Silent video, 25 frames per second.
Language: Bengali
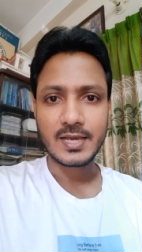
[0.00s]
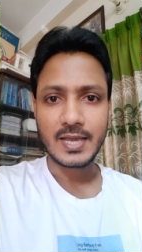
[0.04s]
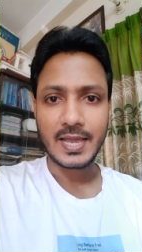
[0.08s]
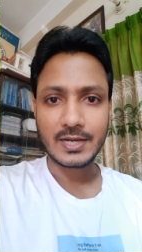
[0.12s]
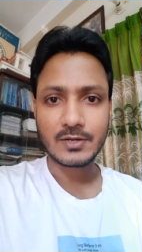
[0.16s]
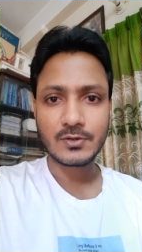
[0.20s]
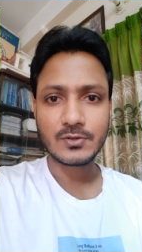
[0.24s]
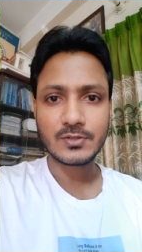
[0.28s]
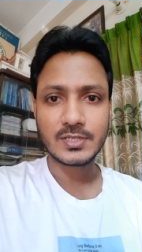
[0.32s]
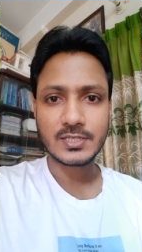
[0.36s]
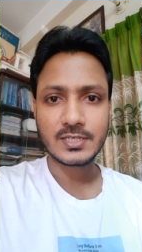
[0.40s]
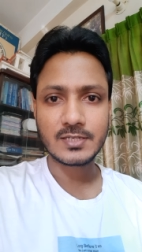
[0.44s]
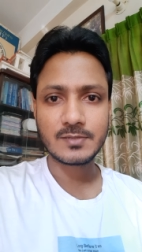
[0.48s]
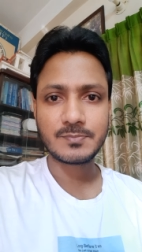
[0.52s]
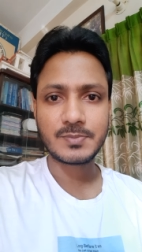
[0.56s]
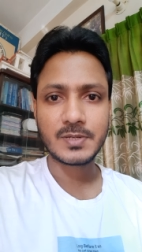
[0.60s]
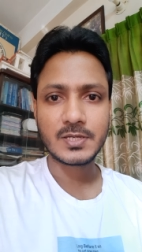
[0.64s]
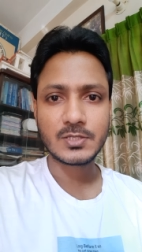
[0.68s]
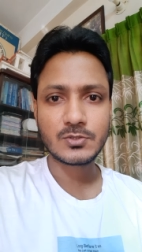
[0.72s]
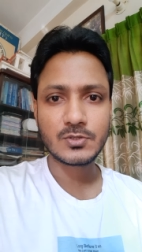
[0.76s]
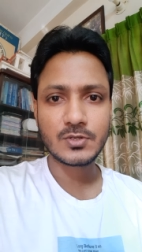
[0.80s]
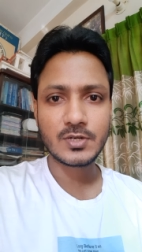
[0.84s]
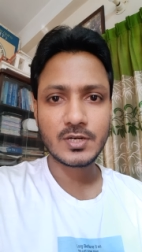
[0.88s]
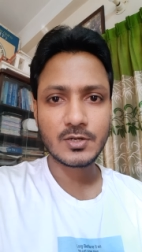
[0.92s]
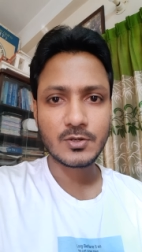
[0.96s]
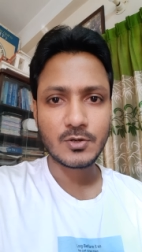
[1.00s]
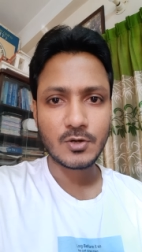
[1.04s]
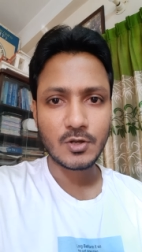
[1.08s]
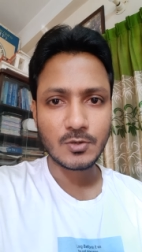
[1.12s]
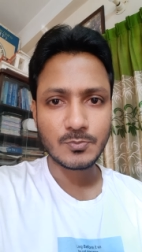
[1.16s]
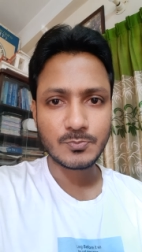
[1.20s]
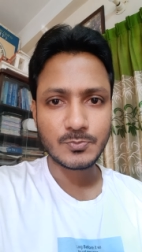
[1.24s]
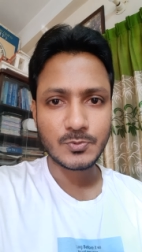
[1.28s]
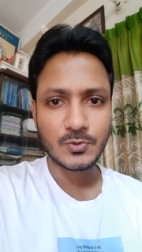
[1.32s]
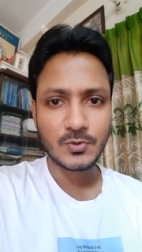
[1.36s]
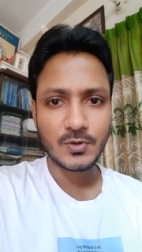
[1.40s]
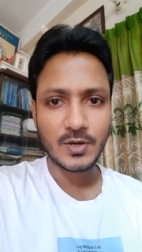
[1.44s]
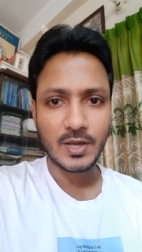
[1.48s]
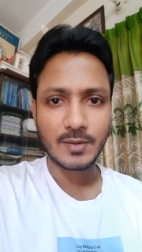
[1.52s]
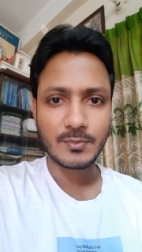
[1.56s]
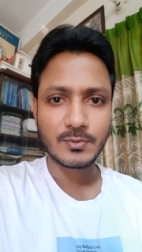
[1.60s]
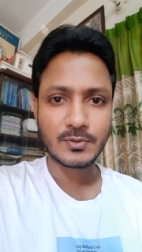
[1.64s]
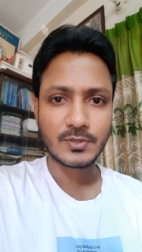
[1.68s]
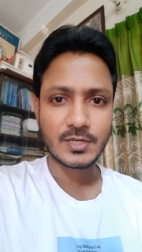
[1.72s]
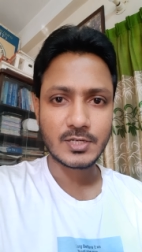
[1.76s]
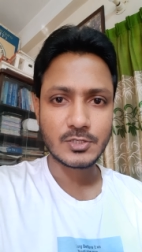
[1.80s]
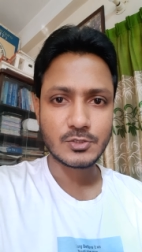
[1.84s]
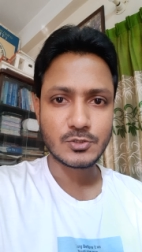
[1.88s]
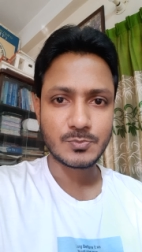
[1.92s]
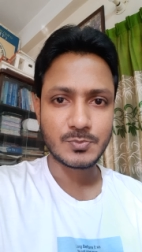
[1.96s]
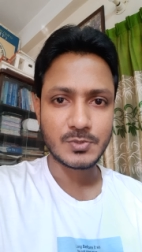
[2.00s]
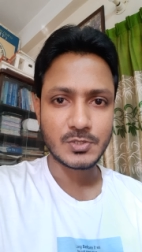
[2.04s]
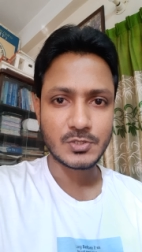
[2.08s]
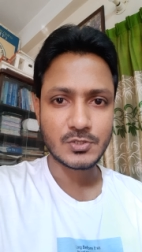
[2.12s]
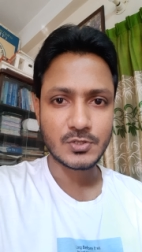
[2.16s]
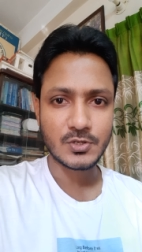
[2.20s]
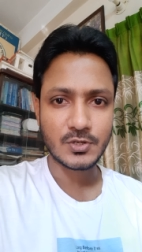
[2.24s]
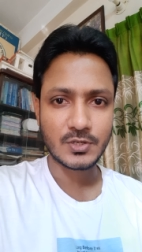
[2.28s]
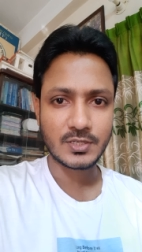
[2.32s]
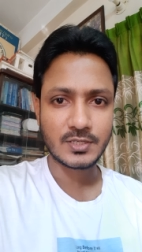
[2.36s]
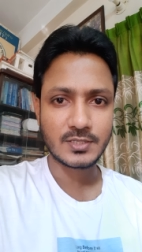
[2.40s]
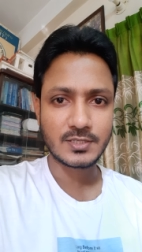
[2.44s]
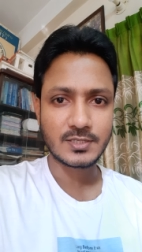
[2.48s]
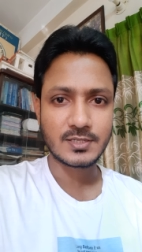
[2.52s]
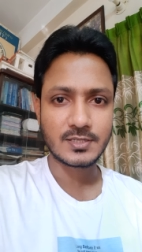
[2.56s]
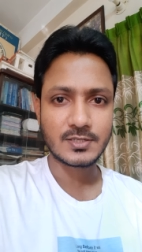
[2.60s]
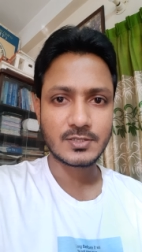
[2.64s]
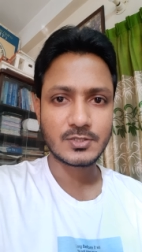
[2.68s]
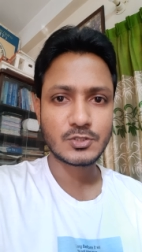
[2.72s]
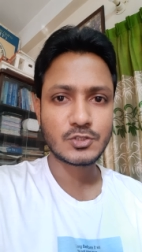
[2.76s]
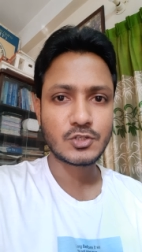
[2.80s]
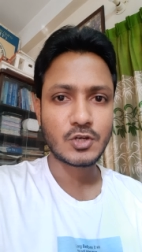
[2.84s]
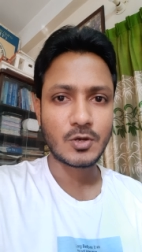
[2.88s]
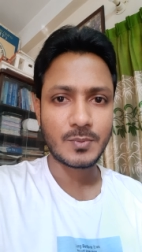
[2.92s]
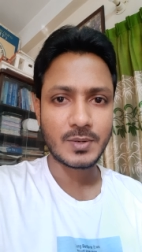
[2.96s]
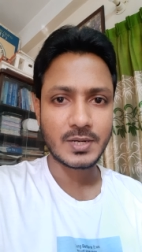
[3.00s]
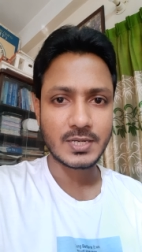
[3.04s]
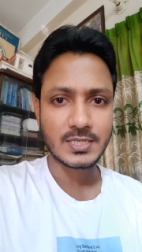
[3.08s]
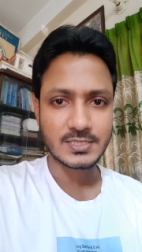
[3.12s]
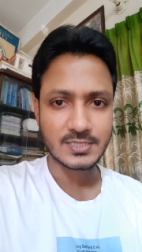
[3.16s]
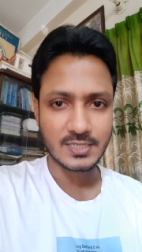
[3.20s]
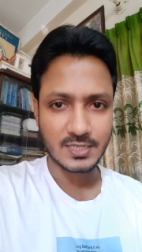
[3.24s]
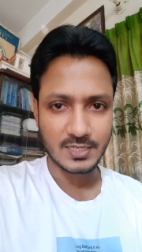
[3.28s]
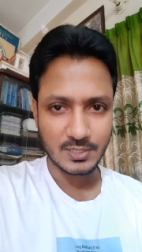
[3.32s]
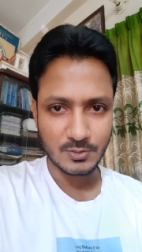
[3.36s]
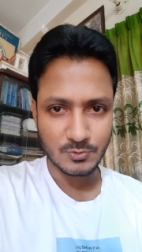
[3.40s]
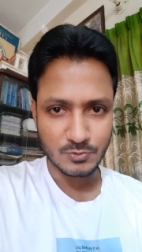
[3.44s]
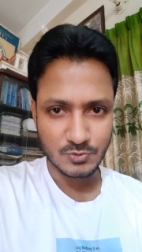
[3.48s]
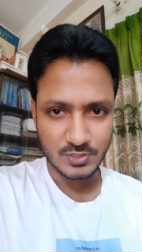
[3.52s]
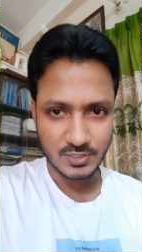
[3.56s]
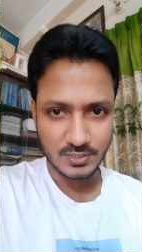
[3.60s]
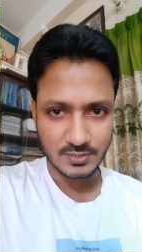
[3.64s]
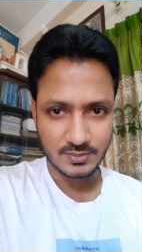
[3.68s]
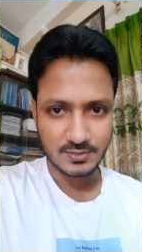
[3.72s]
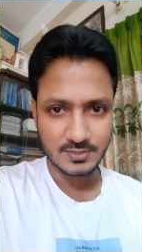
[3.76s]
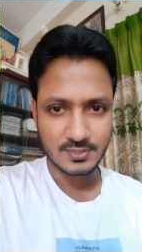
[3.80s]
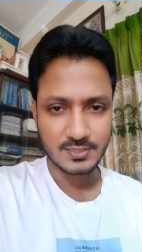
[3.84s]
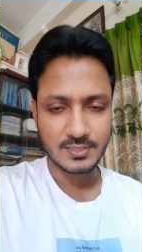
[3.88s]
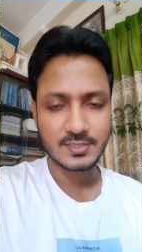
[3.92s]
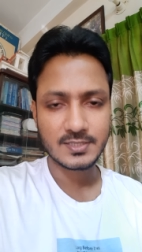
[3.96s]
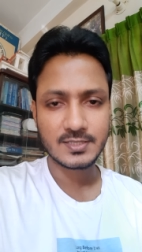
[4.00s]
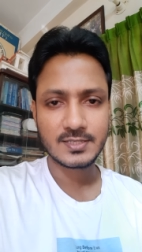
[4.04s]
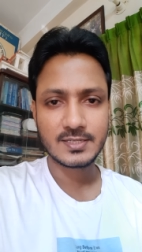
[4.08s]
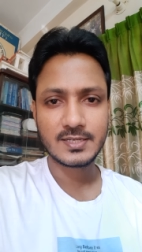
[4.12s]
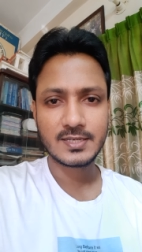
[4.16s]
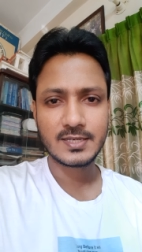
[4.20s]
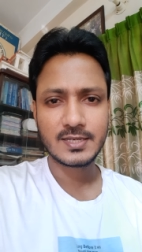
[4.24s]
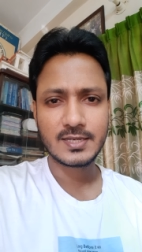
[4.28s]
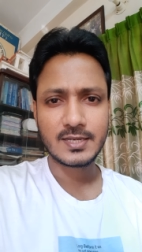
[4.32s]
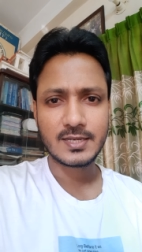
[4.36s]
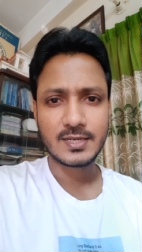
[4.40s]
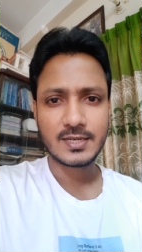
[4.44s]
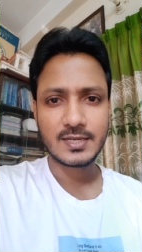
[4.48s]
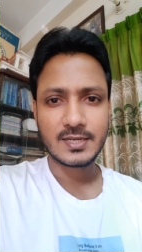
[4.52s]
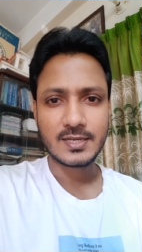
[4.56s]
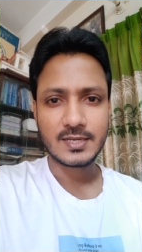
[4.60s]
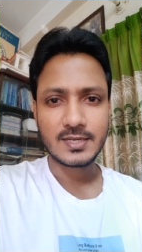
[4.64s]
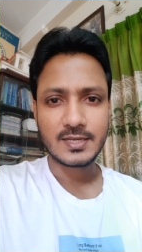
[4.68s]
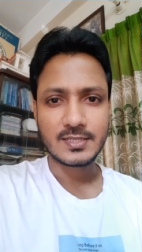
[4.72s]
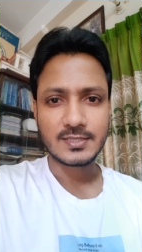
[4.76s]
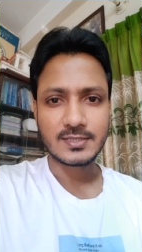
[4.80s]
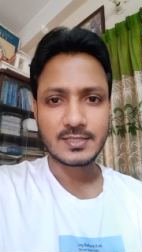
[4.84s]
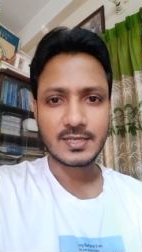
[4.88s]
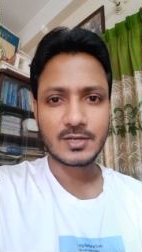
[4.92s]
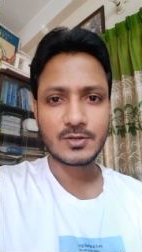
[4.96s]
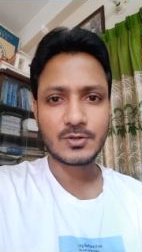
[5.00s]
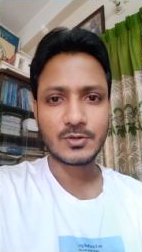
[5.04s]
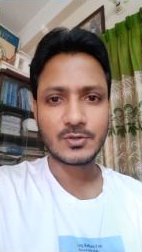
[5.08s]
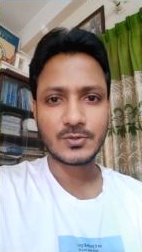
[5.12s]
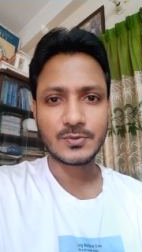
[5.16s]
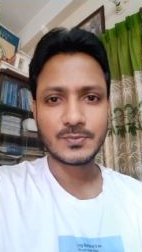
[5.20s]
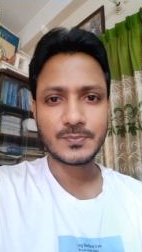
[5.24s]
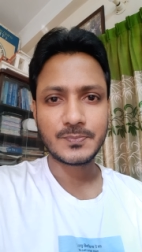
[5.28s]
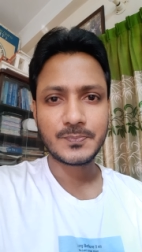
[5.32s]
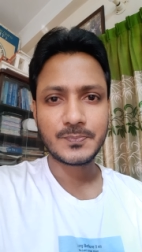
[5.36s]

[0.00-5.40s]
এখন এটার ভেতরের গল্প এবং কিছু বিষয় সবারই জানা উচিত দেখুন